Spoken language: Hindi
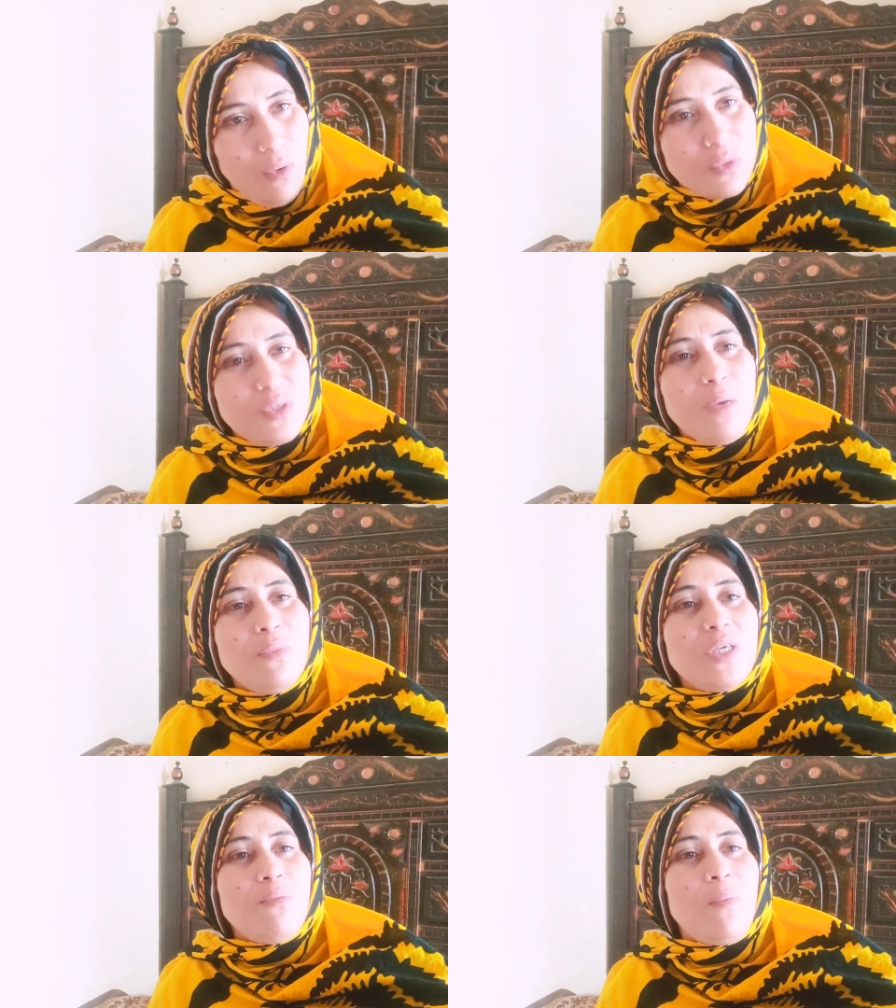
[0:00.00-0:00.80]
उसने
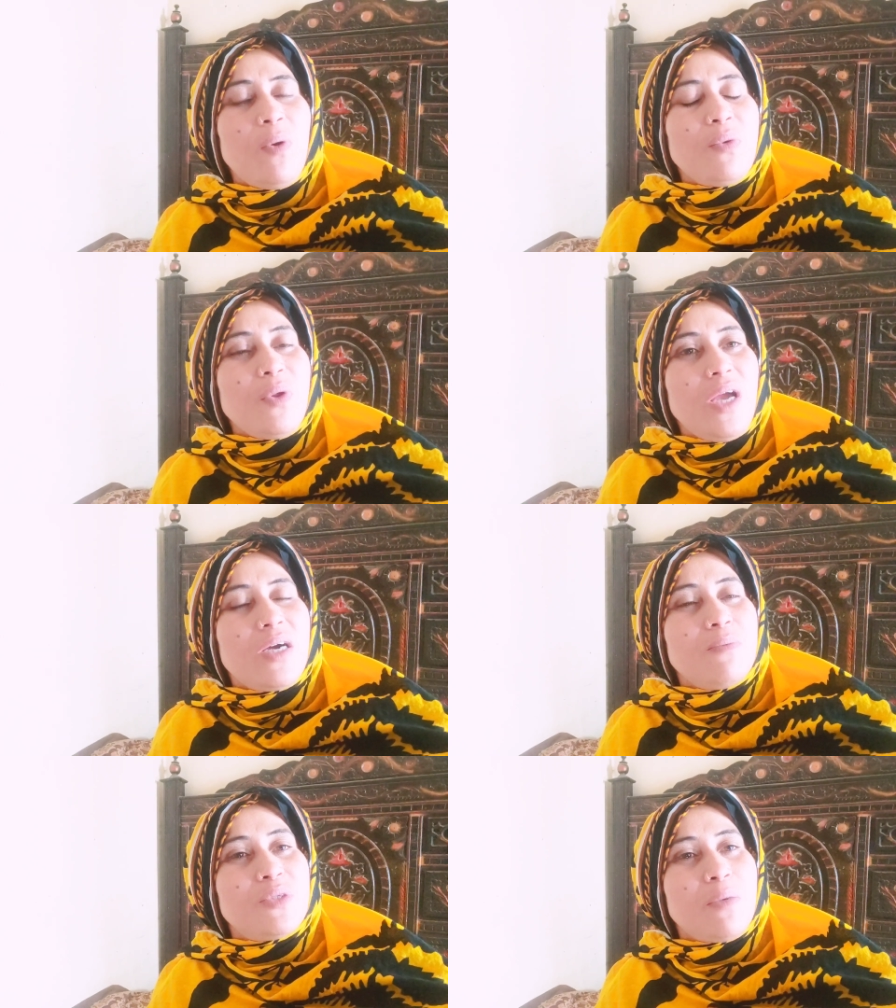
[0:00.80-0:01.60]
मुझे उन्होंने
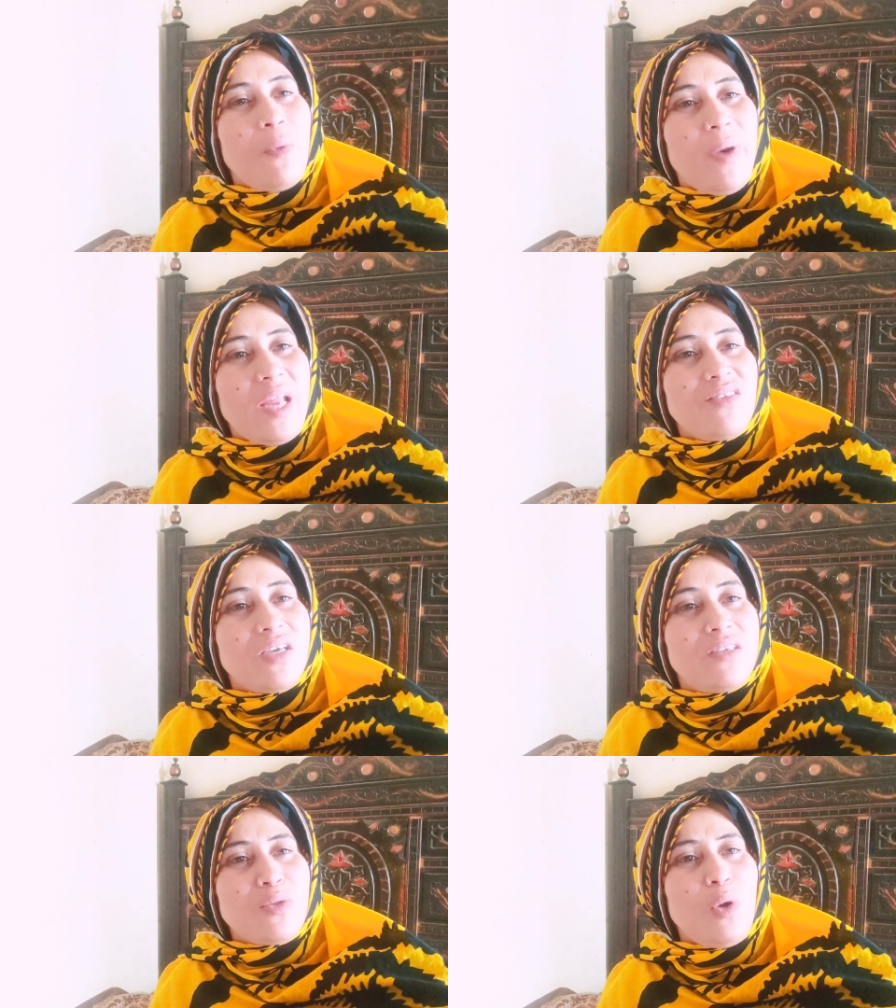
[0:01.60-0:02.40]
अगर मुझे मोबाइल
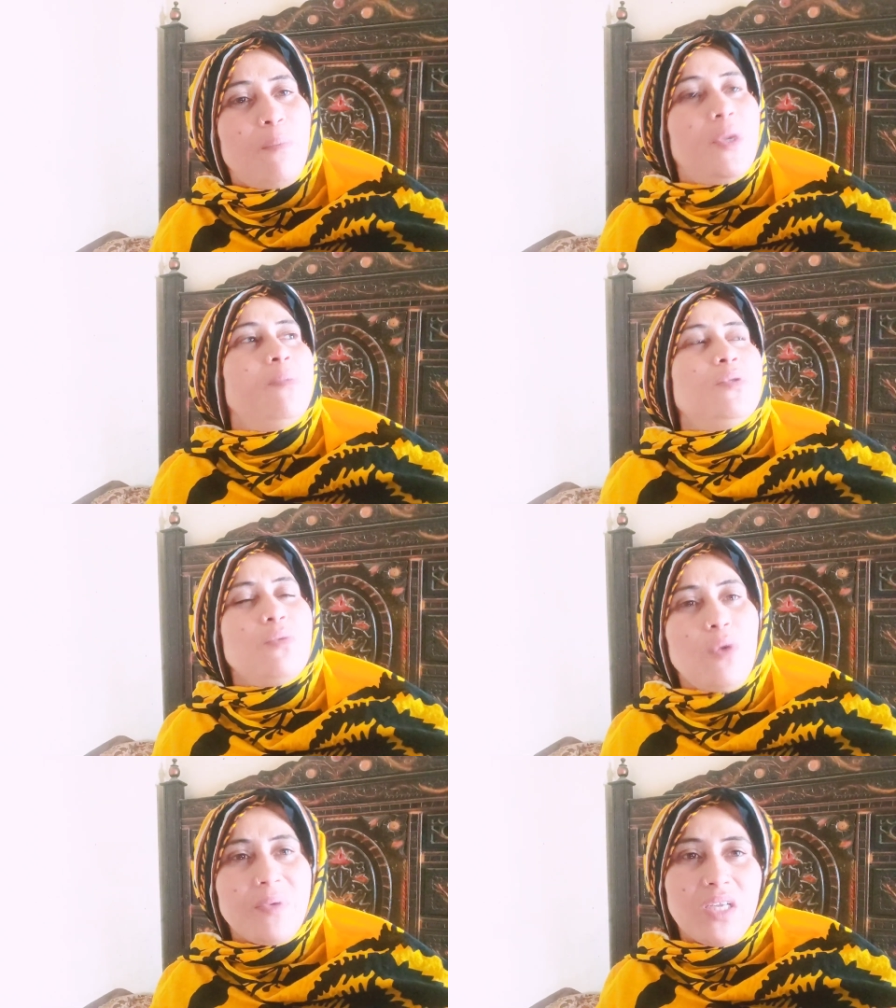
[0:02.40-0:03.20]
दे दिया तो हमने भी तो
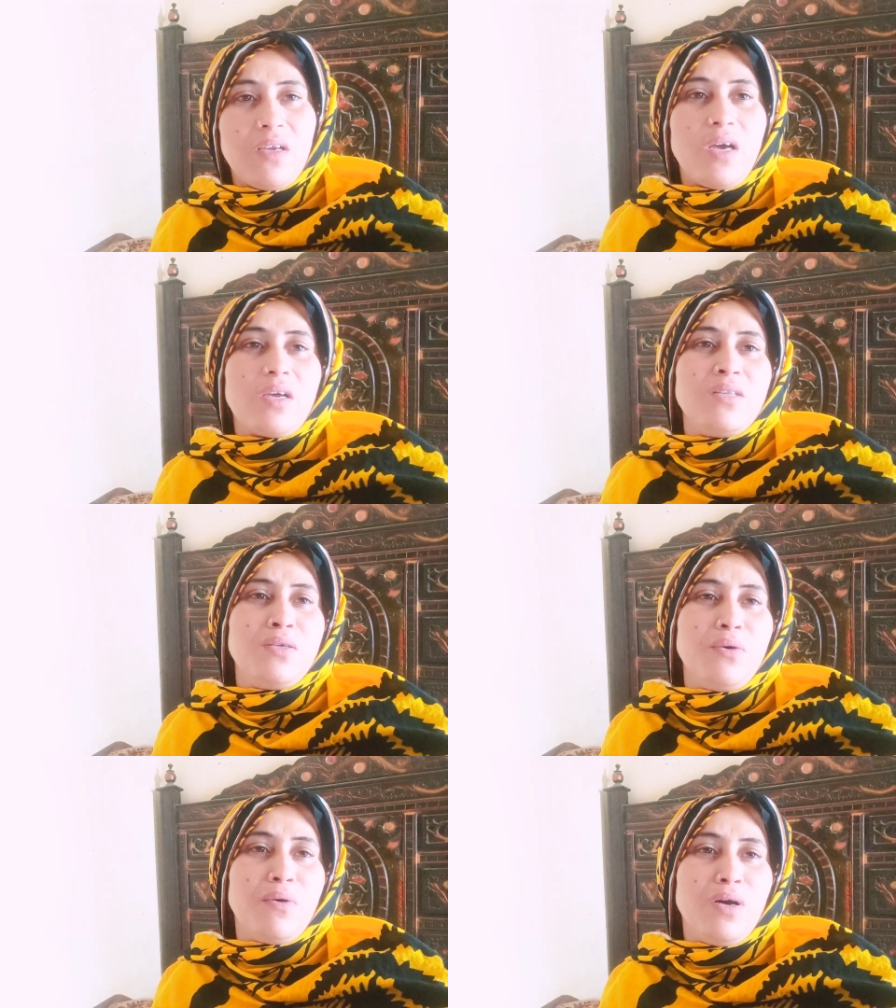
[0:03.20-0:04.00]
उनको पता नहीं क्या क्या
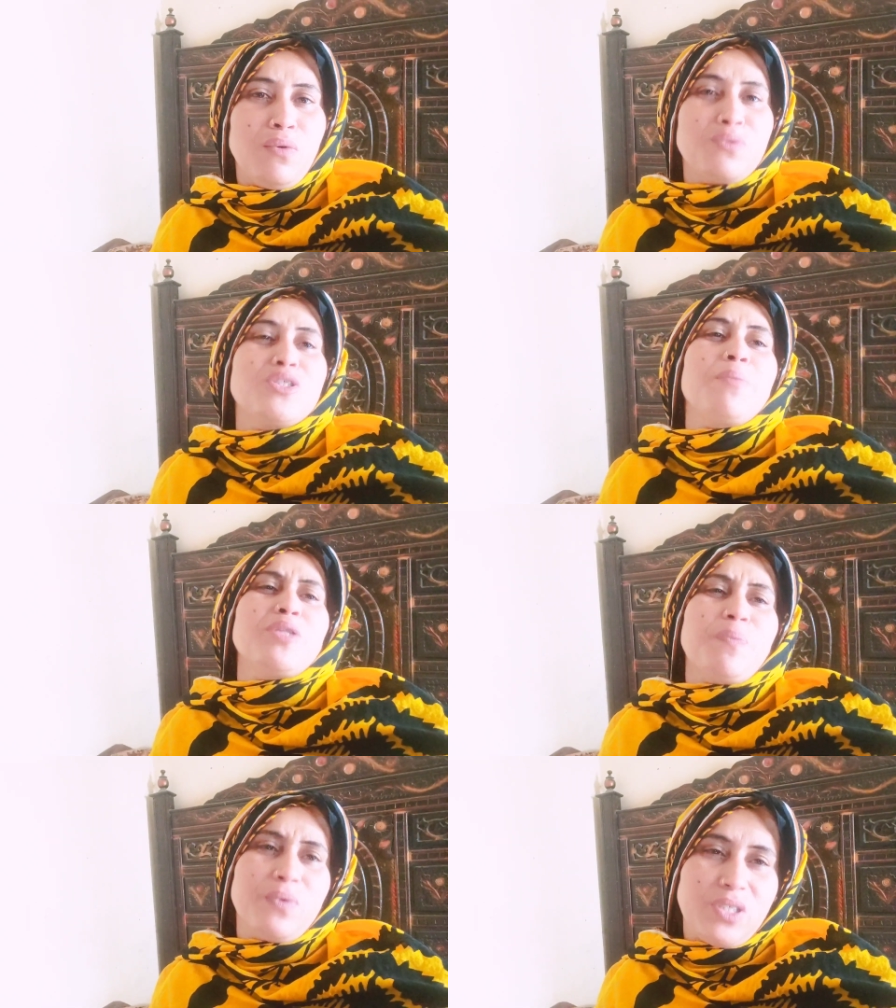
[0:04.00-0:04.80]
दिया होगा उनसे भी
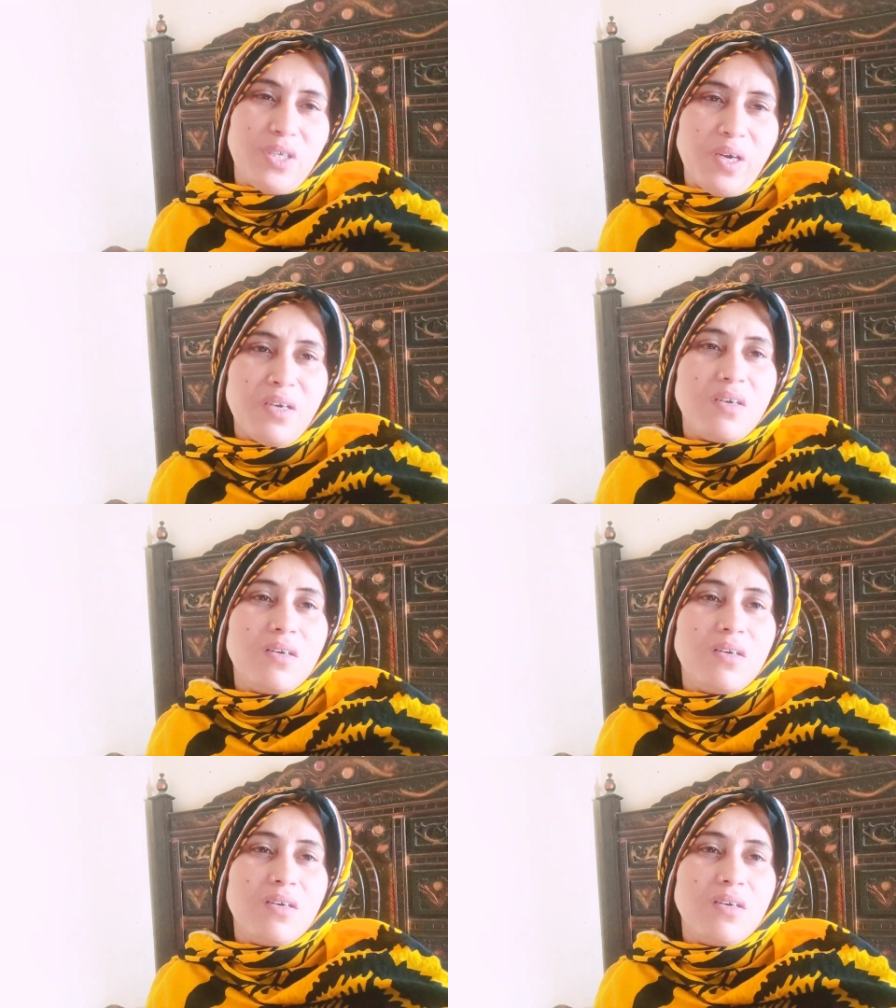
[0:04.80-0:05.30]
तो पूछिए